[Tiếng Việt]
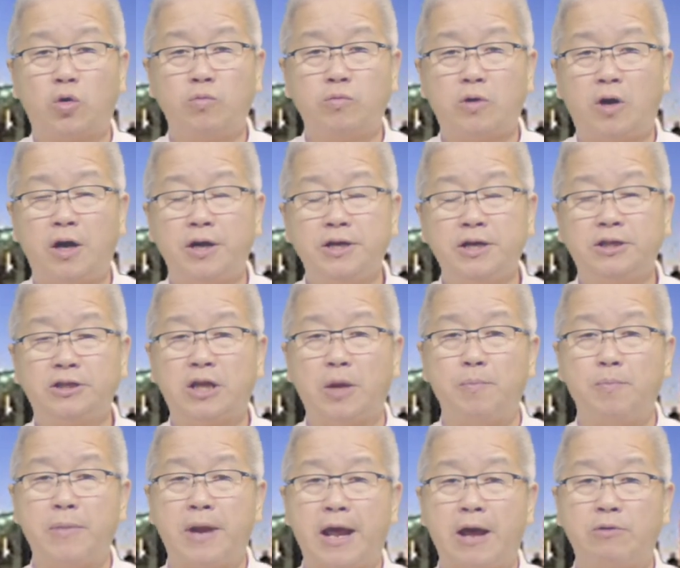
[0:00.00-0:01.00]
cũng có những
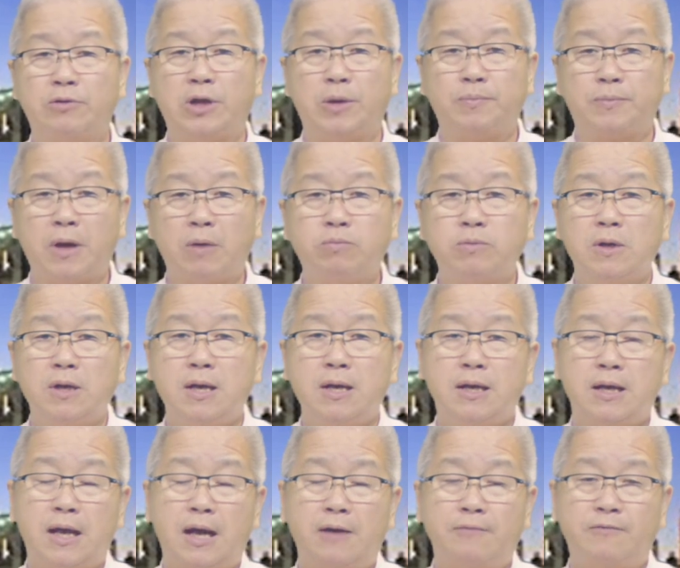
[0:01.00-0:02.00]
tiệm nail, tiệm tóc,
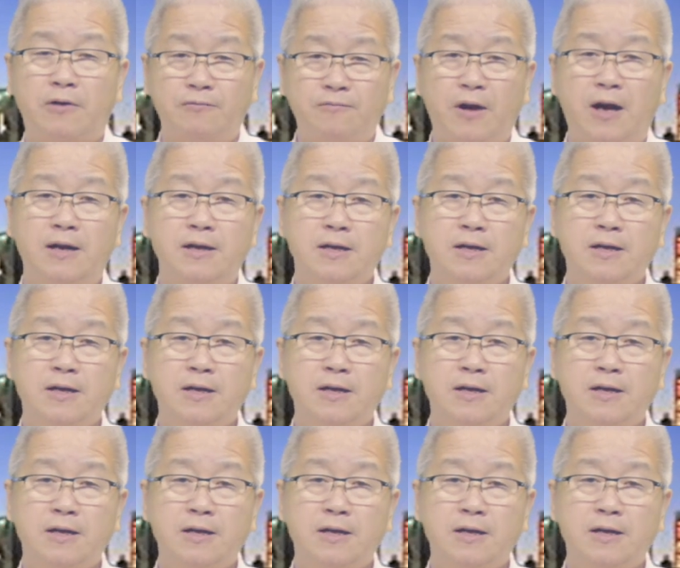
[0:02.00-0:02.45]
À, vân vân.